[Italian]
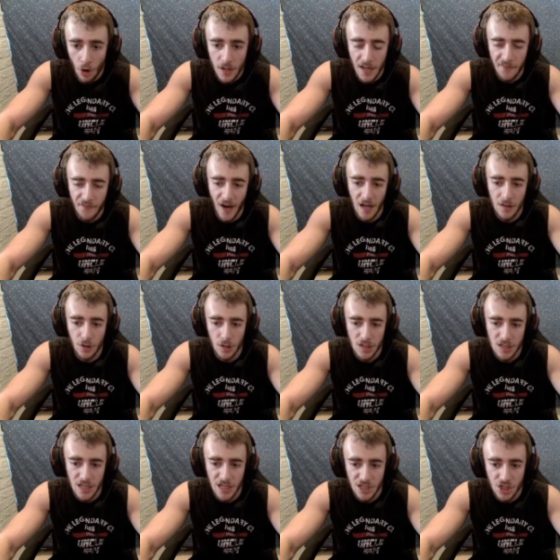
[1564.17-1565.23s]
che fanno
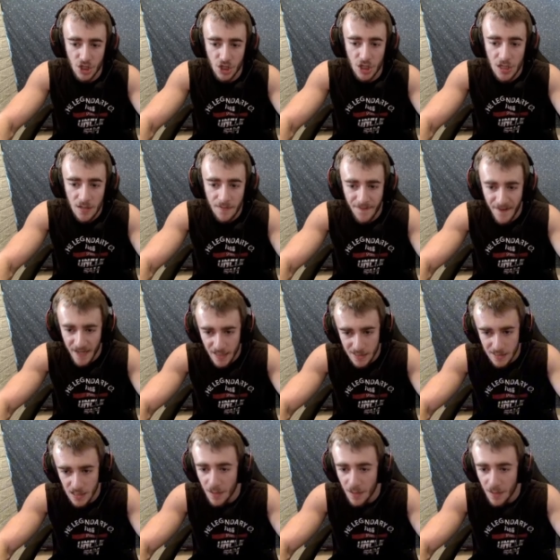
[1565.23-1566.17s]
ste schifezze,